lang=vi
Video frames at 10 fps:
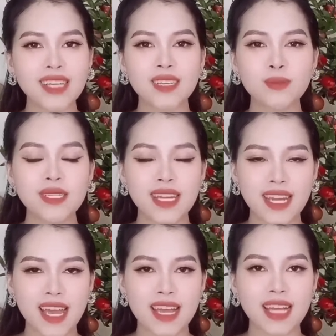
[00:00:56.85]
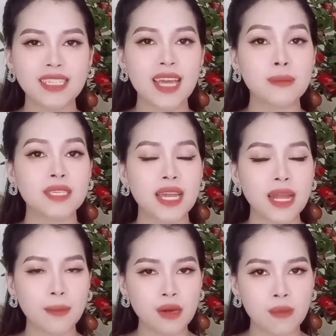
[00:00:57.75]
Trong tư thế này, các chị em sẽ
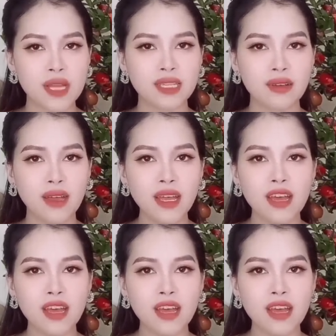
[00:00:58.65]
nằm ngửa bên dưới